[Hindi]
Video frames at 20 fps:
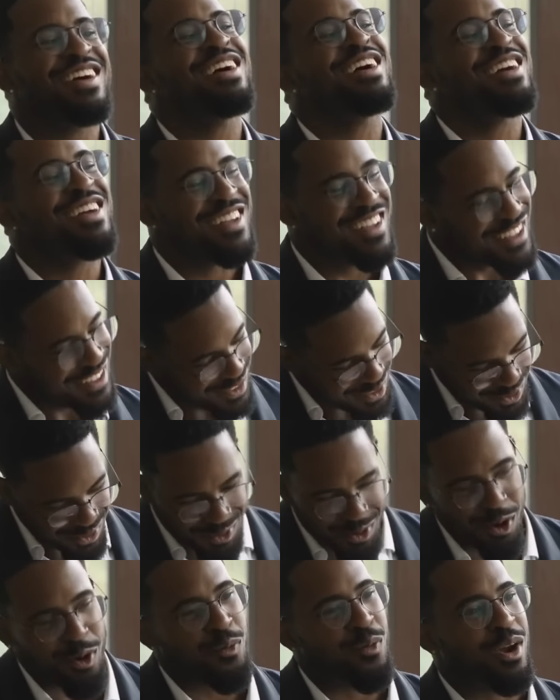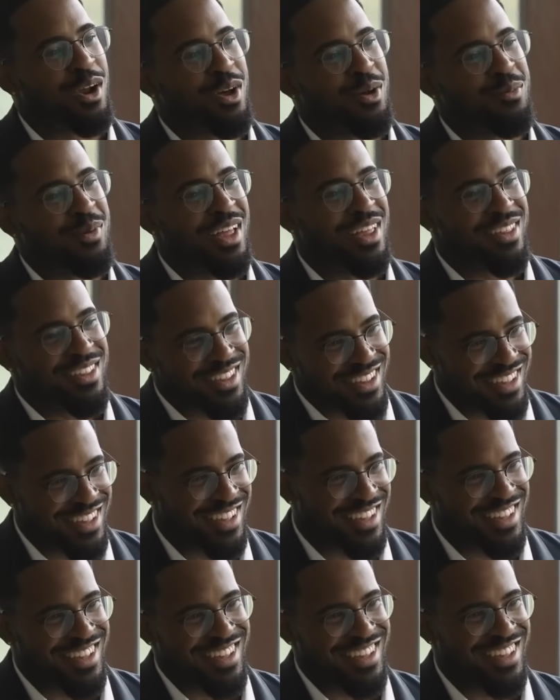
में आपके काम की तारीफ होगी